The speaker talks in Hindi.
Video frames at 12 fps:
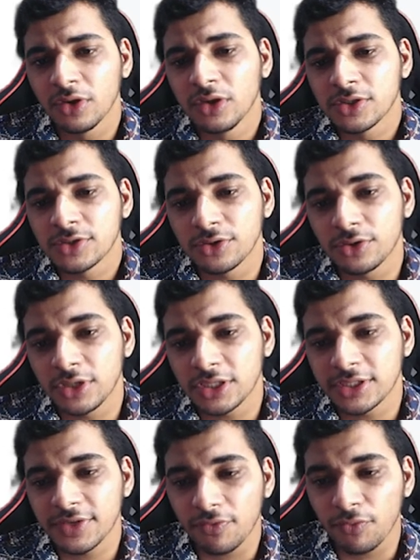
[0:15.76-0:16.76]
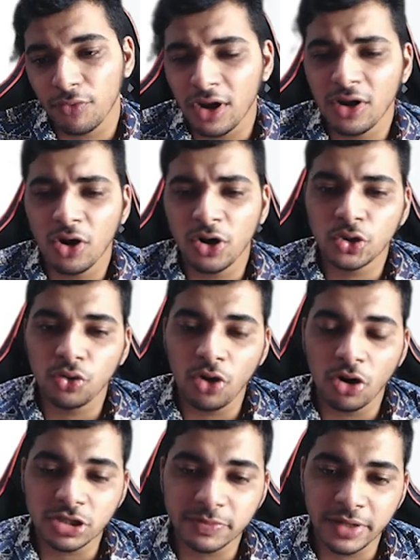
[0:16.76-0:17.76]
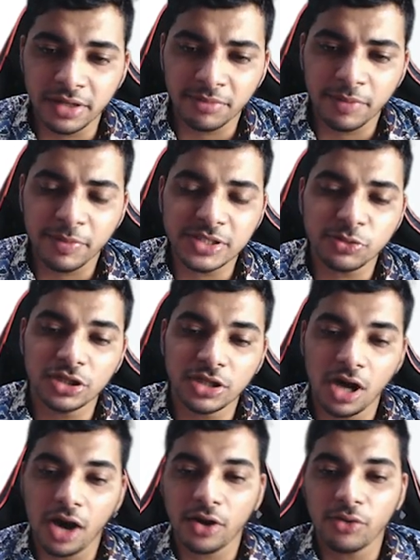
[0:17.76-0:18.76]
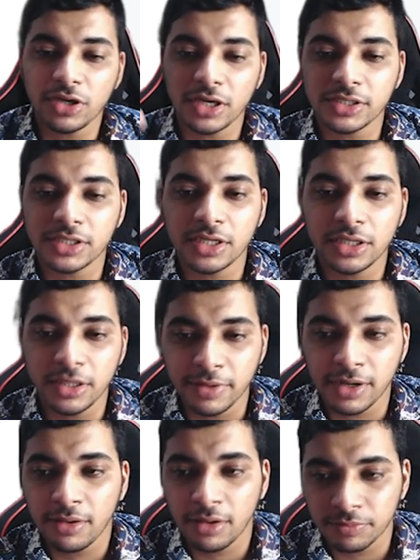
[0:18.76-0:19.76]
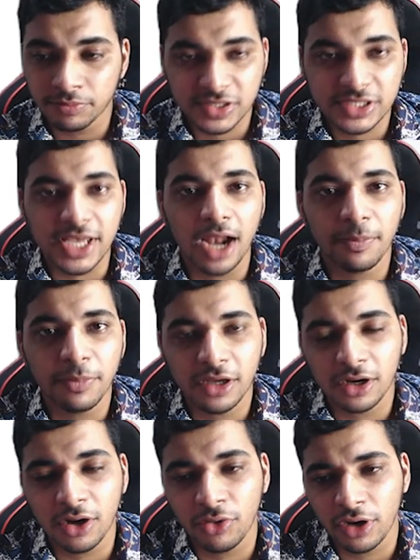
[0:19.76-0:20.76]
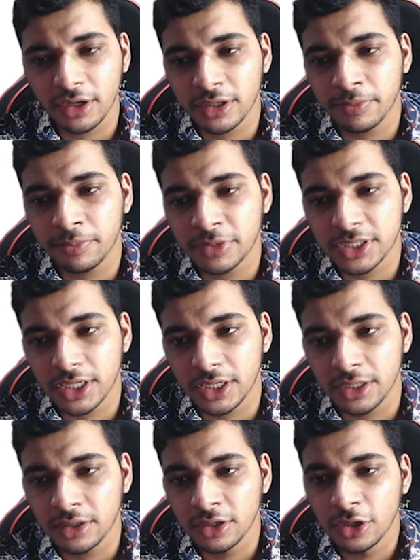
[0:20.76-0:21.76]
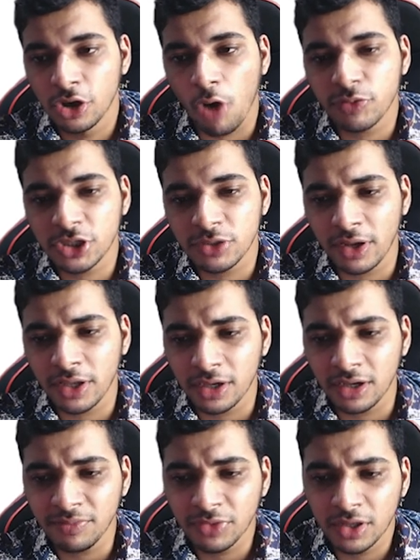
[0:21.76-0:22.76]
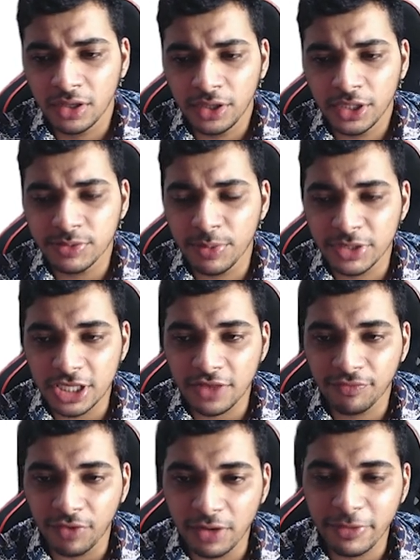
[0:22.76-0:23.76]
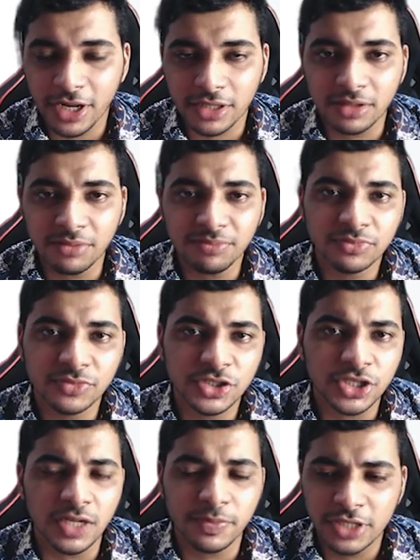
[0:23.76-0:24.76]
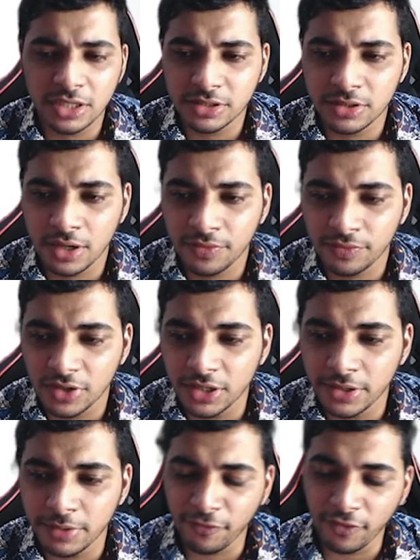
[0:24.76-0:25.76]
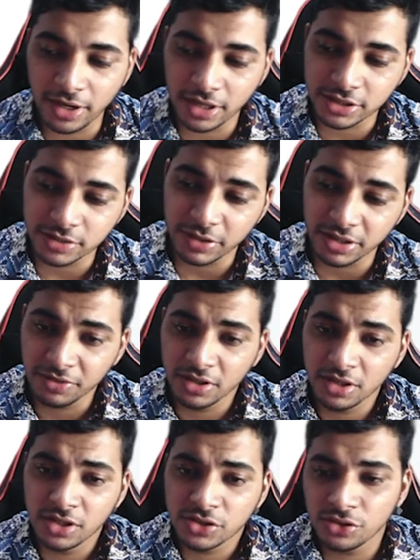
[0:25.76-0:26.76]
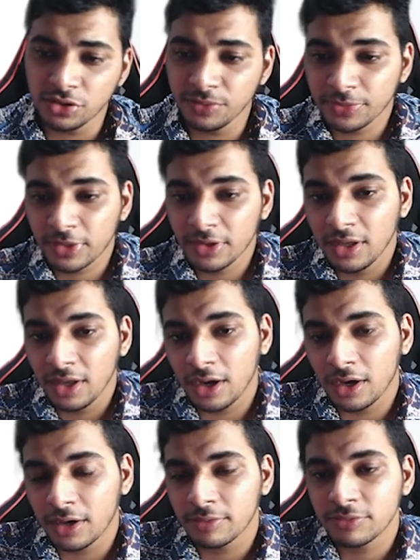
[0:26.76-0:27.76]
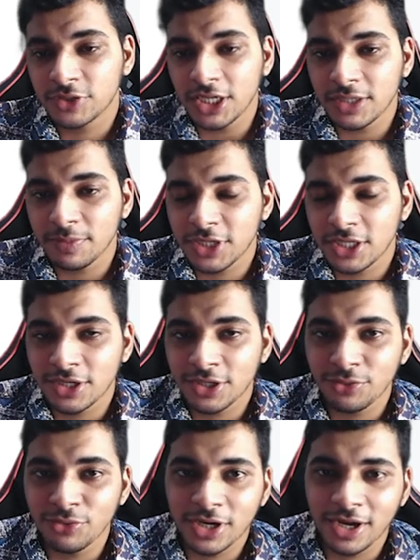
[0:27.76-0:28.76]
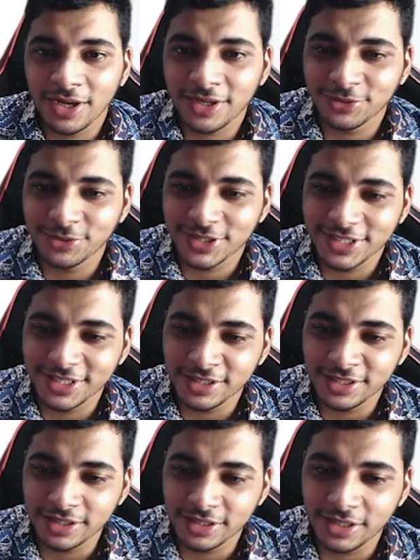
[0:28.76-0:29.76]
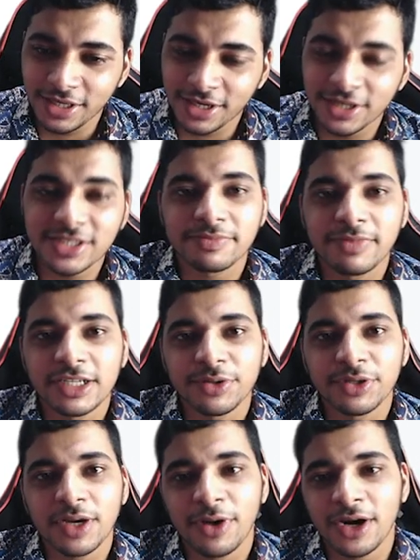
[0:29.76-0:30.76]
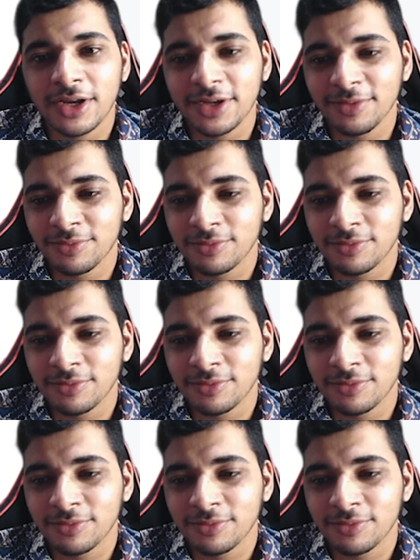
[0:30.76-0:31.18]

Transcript: सो so, ये सिर्फ वन लॉट टू लॉट्स में है मैं बस आपको दिखा रहा हूँ कि कैसे ये मेरा स्कैल्पिंग अकाउंट है ठीक है बेसिकली ऑप्शन बाइंग का इसमें मैं ज़्यादा फंड नहीं रखता चालीस पचास हज़ार फंड फंड है इसमें सो चालीस हज़ार पचास हज़ार क्यों रखा है क्योंकि ये एक रिस्क मैनेजमेंट का पार्ट है